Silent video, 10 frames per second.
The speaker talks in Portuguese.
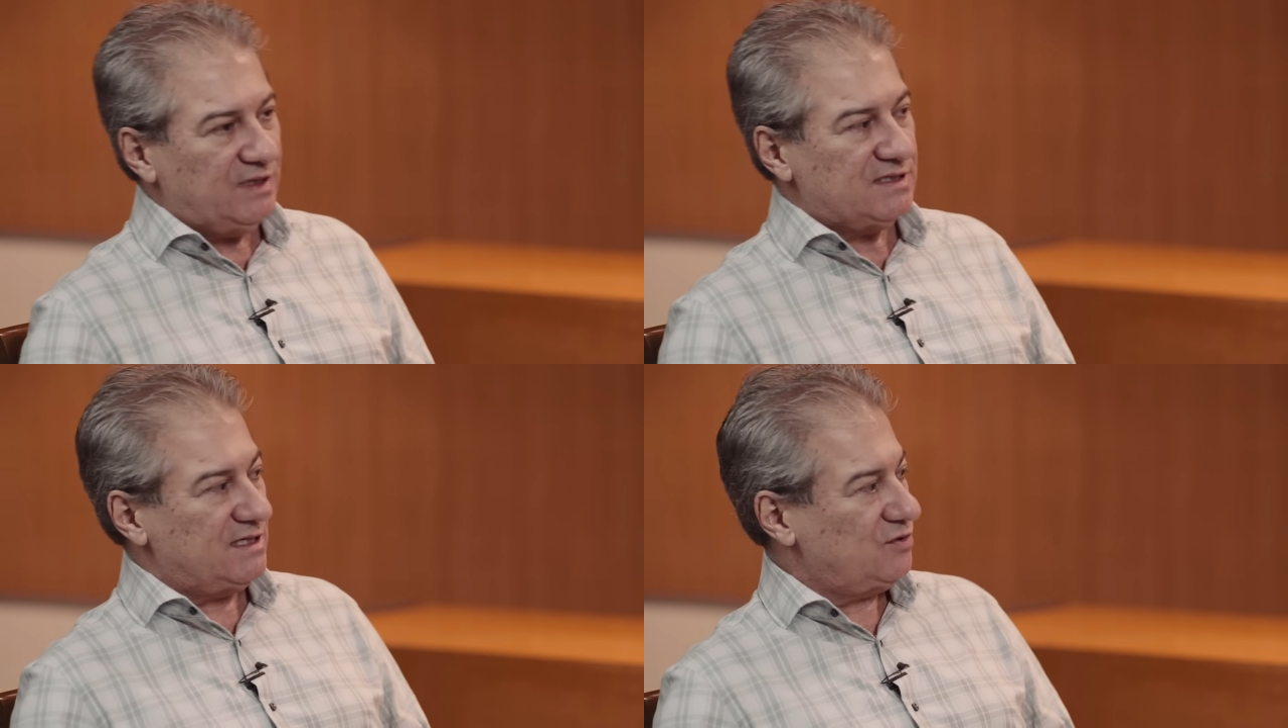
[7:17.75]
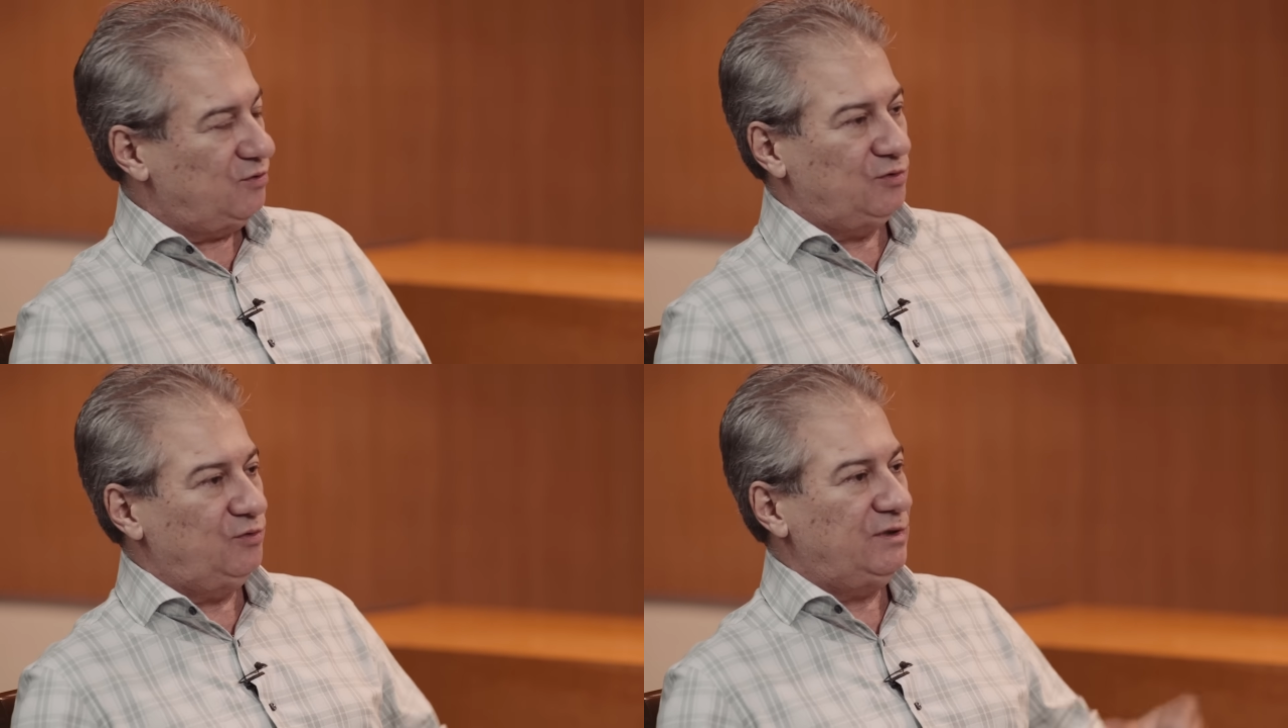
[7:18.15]
dessas
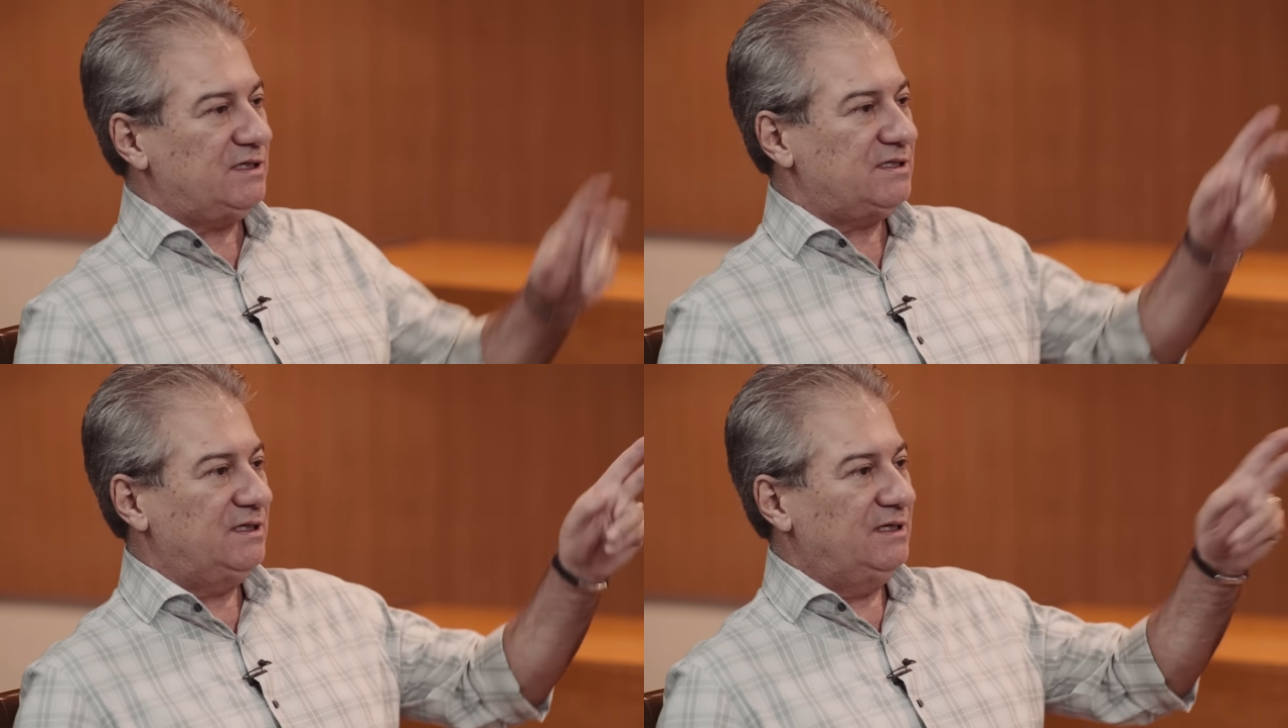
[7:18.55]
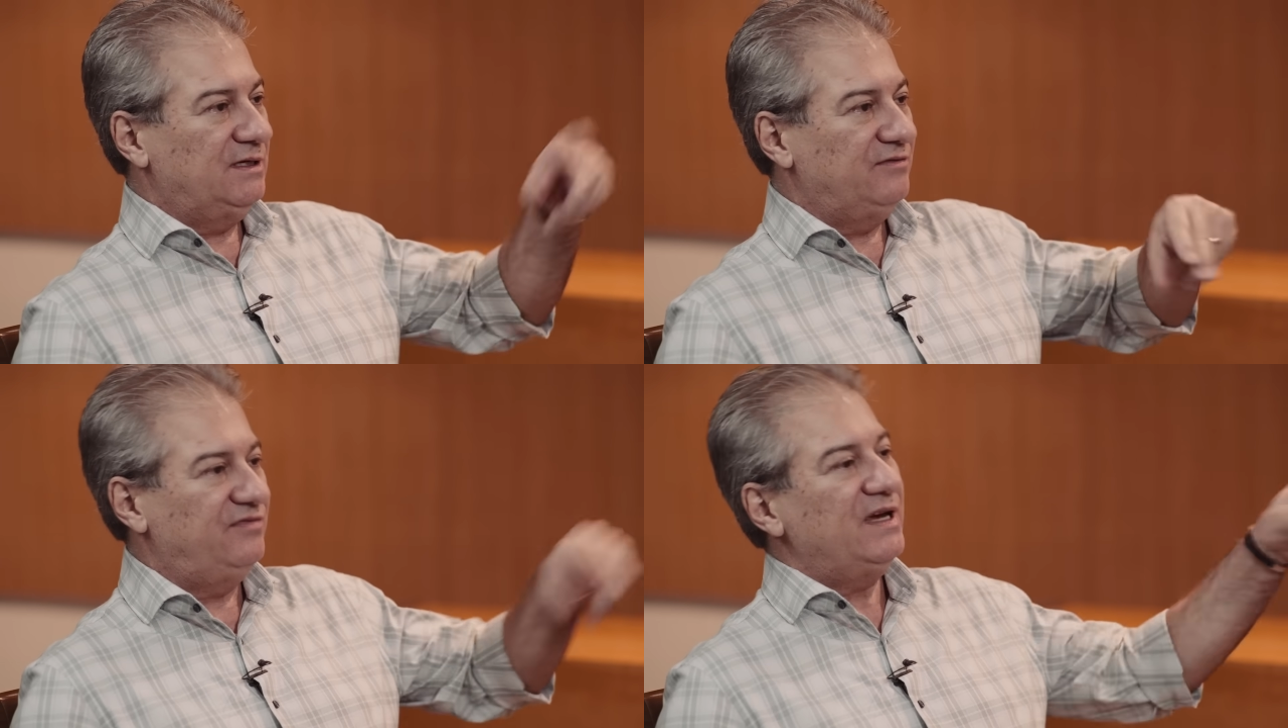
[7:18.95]
culturas
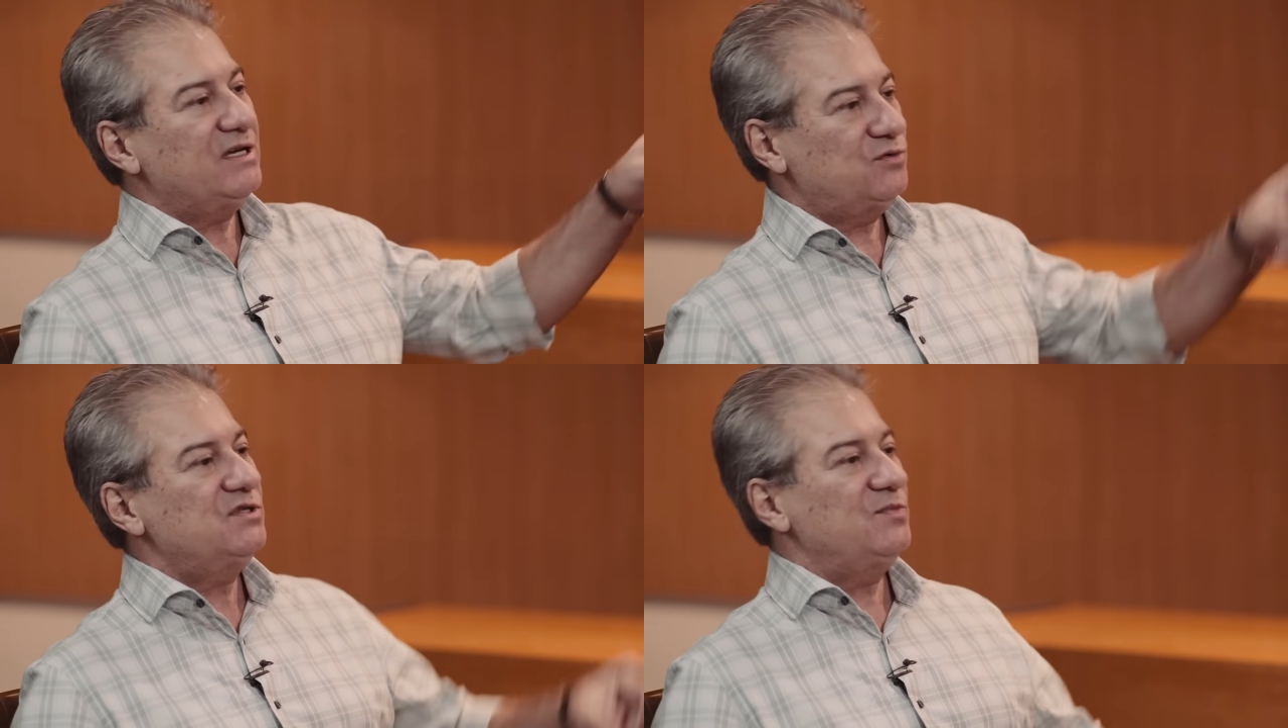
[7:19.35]
versus